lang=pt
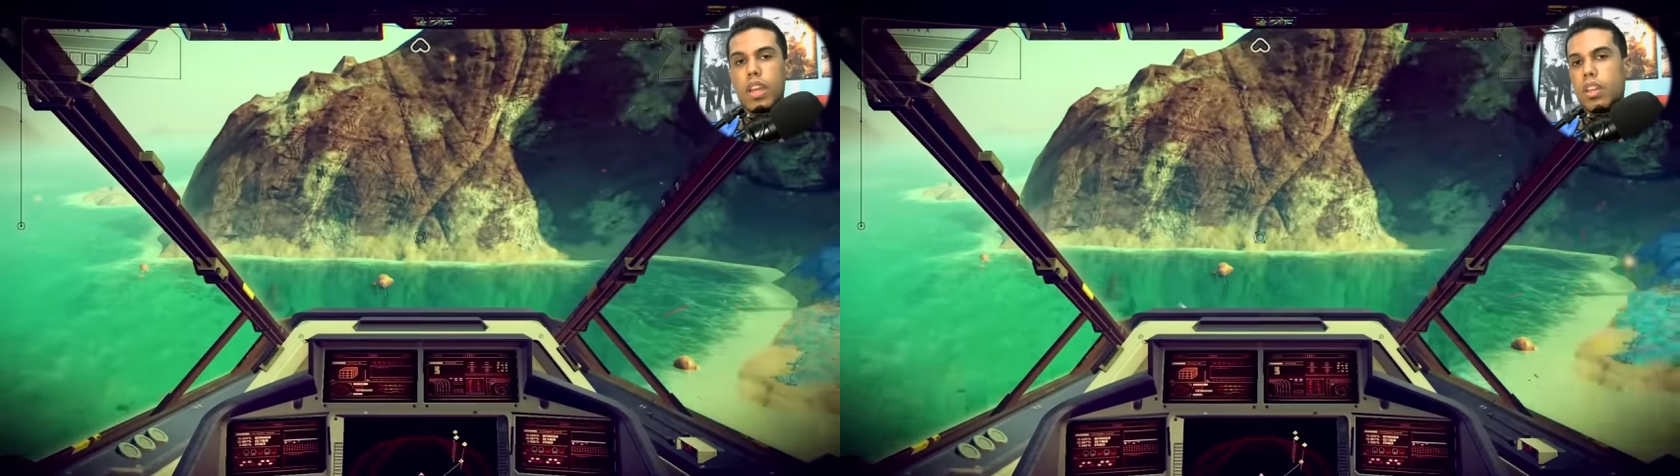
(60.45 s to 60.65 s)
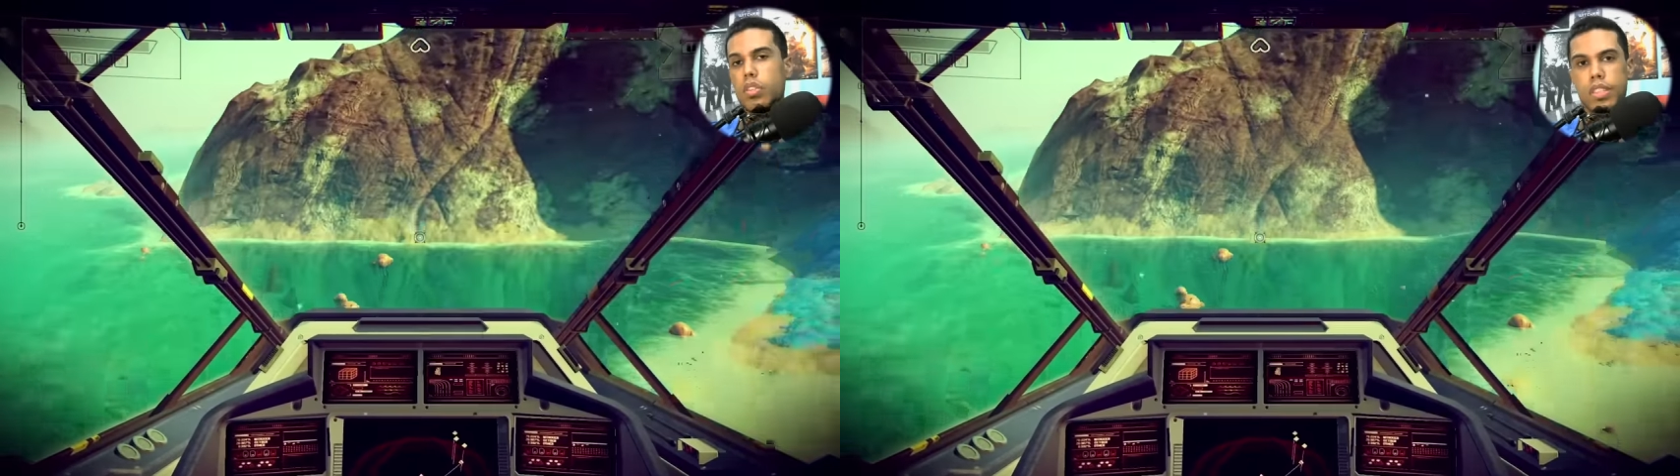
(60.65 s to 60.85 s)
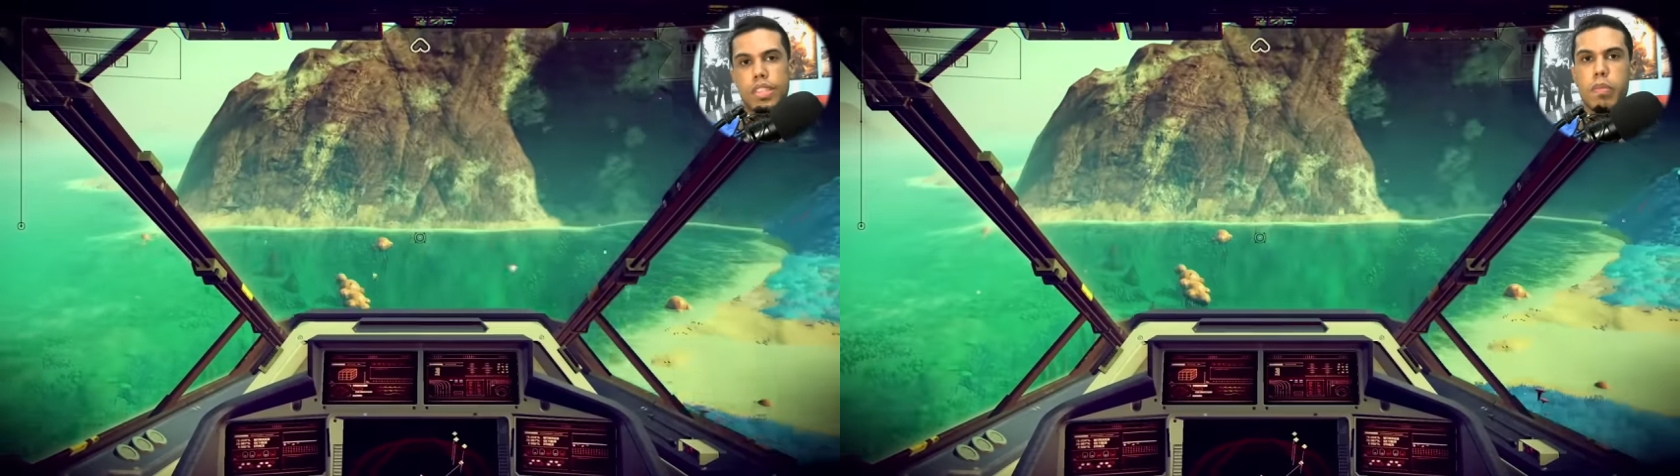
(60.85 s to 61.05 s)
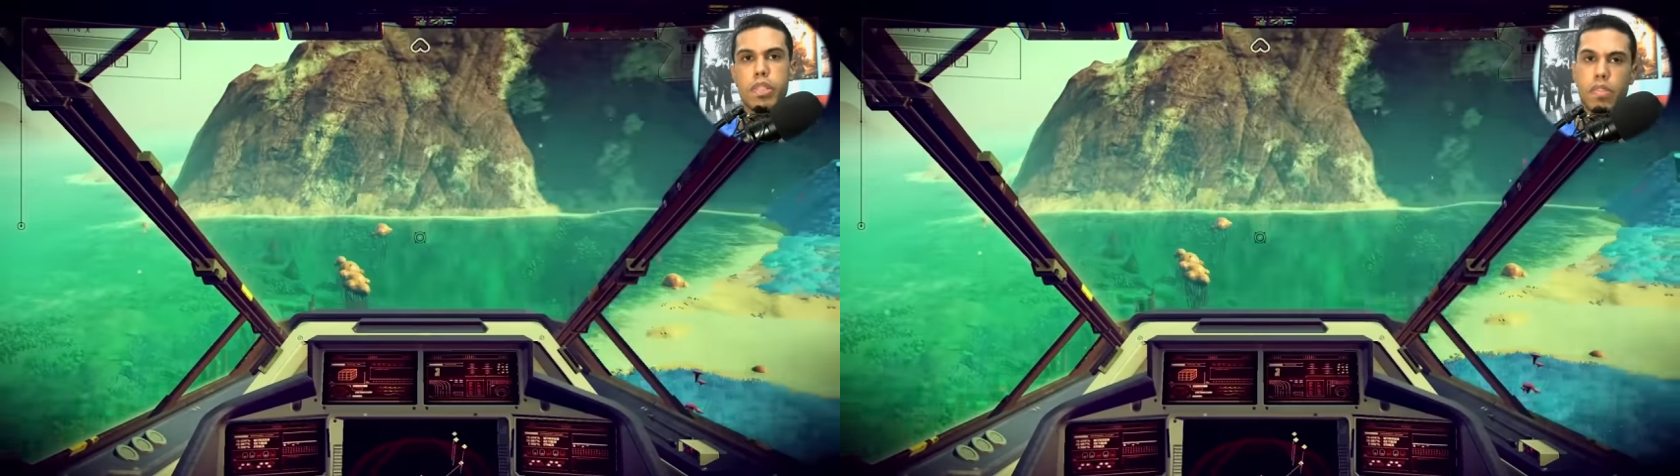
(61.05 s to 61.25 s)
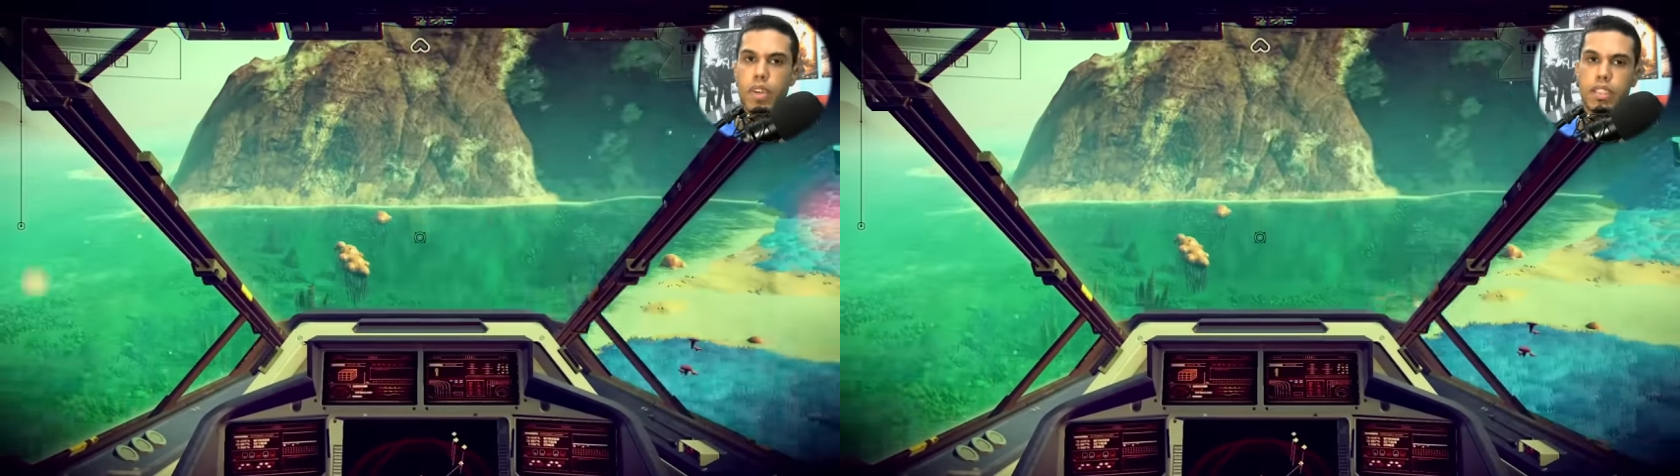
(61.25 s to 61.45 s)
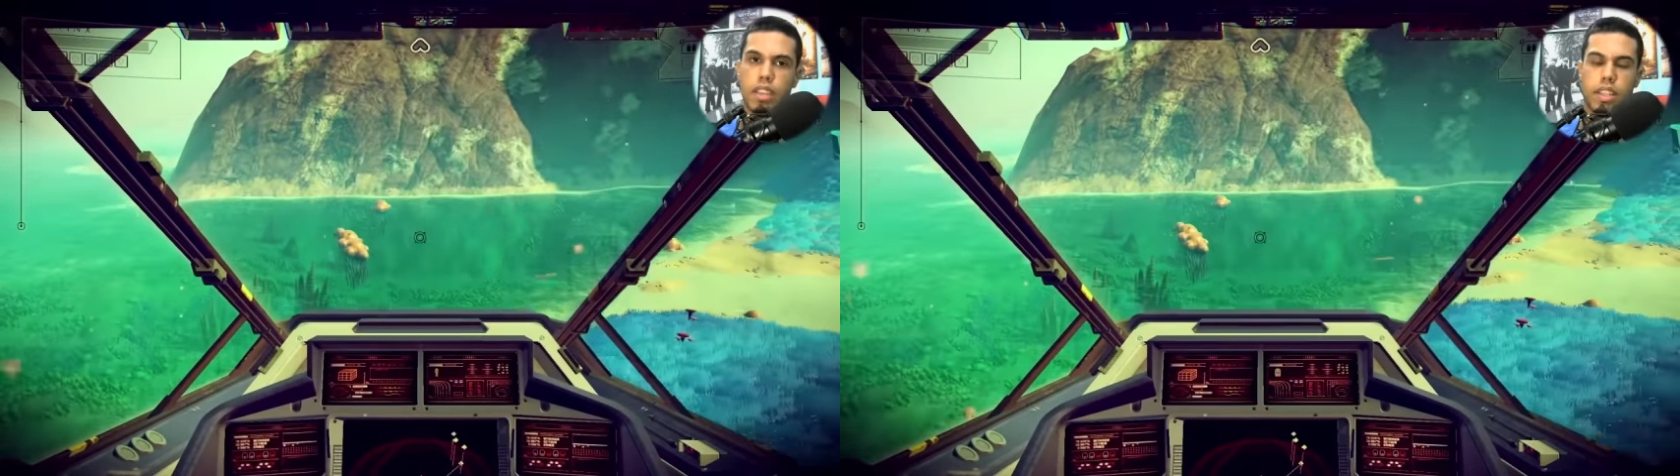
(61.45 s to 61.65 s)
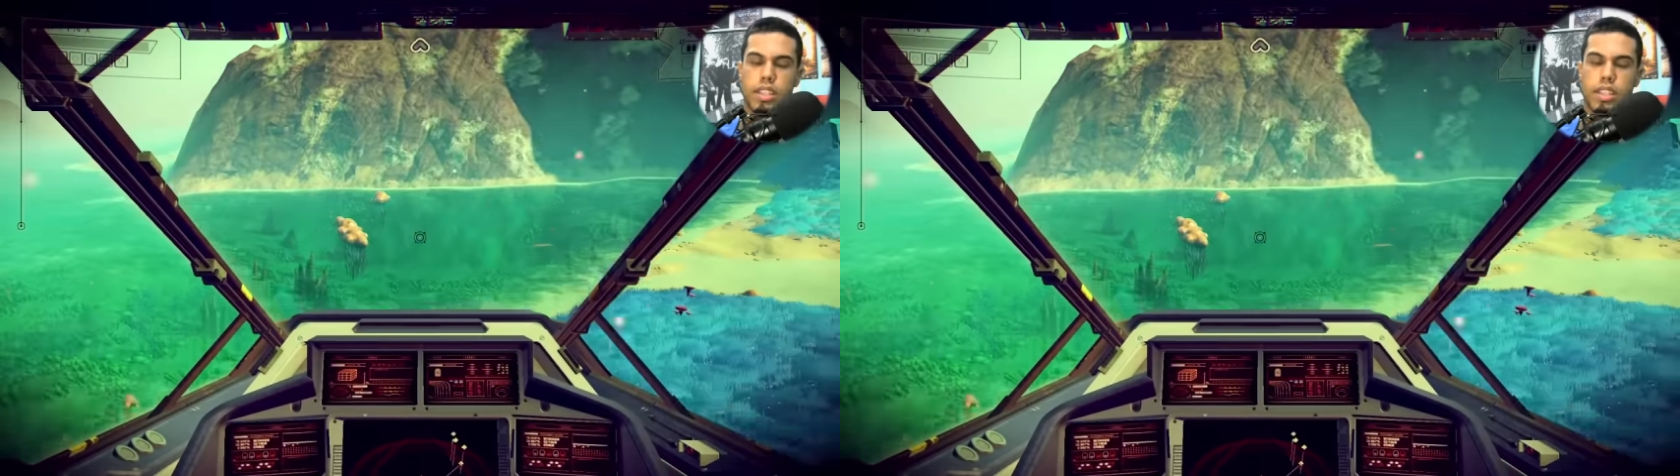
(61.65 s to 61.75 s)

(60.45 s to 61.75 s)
Não se sabe se ele vai ah,